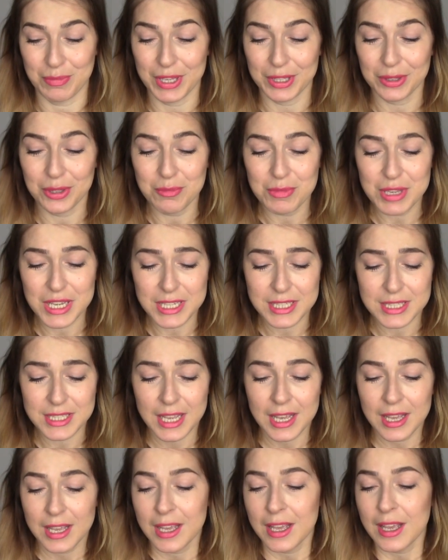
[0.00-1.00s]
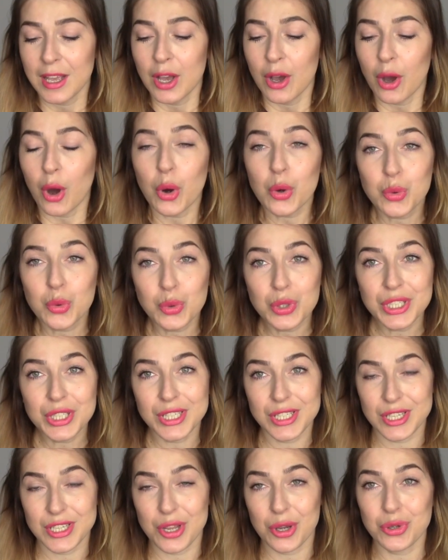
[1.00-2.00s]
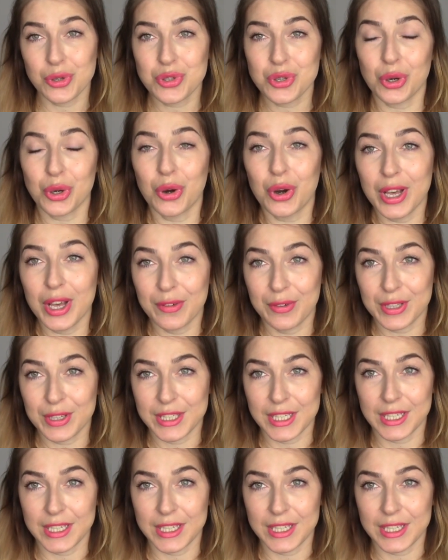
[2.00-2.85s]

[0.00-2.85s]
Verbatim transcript: Natomiast ogólnie jeśli chodzi o efekt,